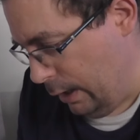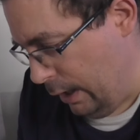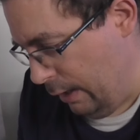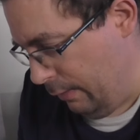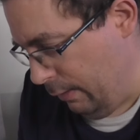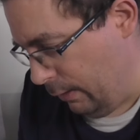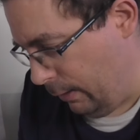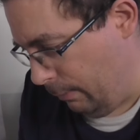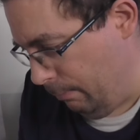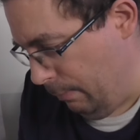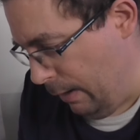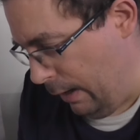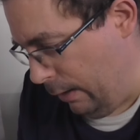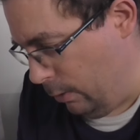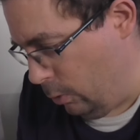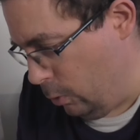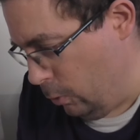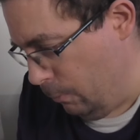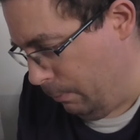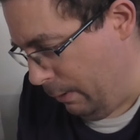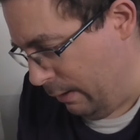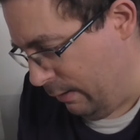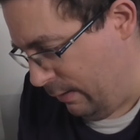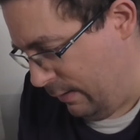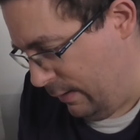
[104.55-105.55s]
avec
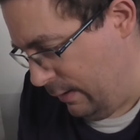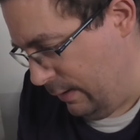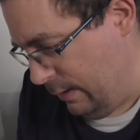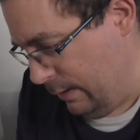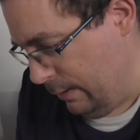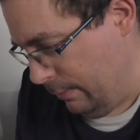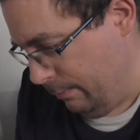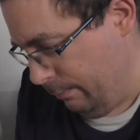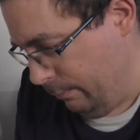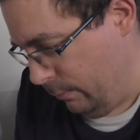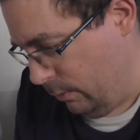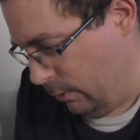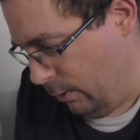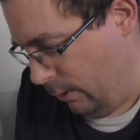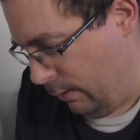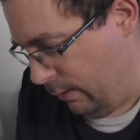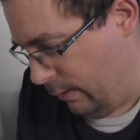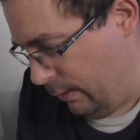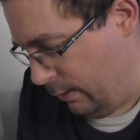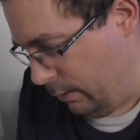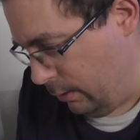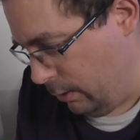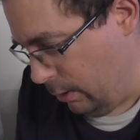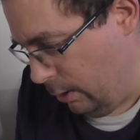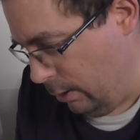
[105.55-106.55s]
Marco Bassi, le
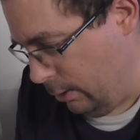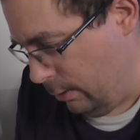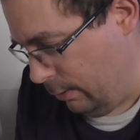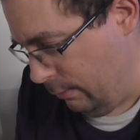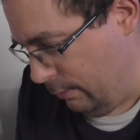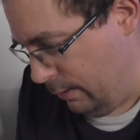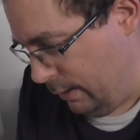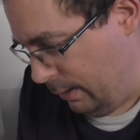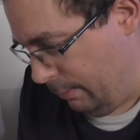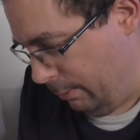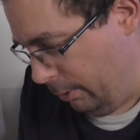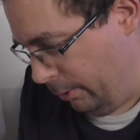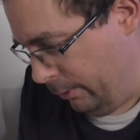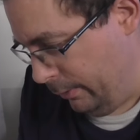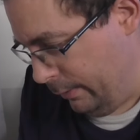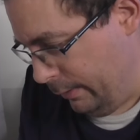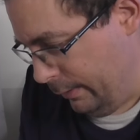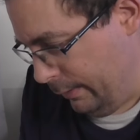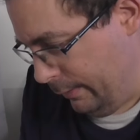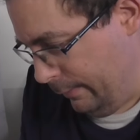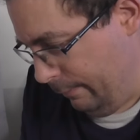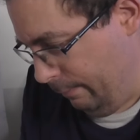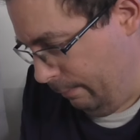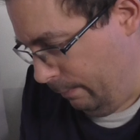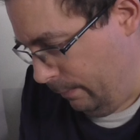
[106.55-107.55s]
single évidemment,
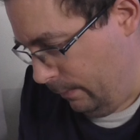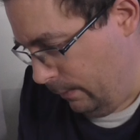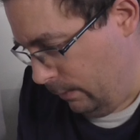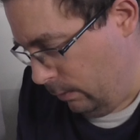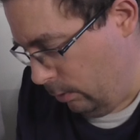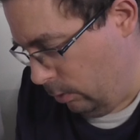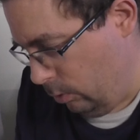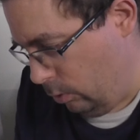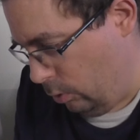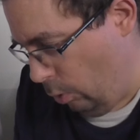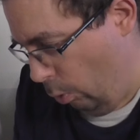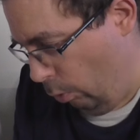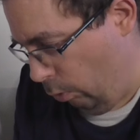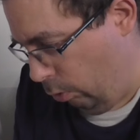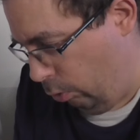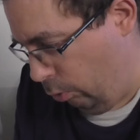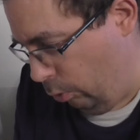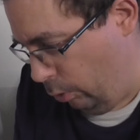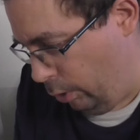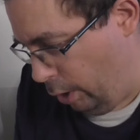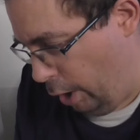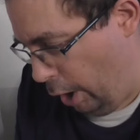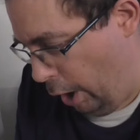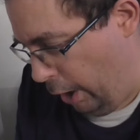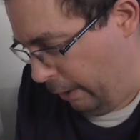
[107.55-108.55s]
Ton
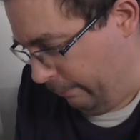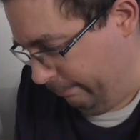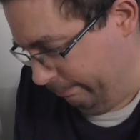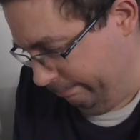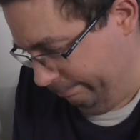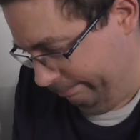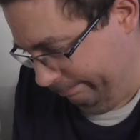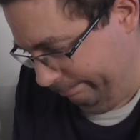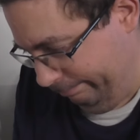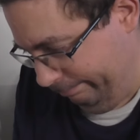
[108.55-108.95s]
secret.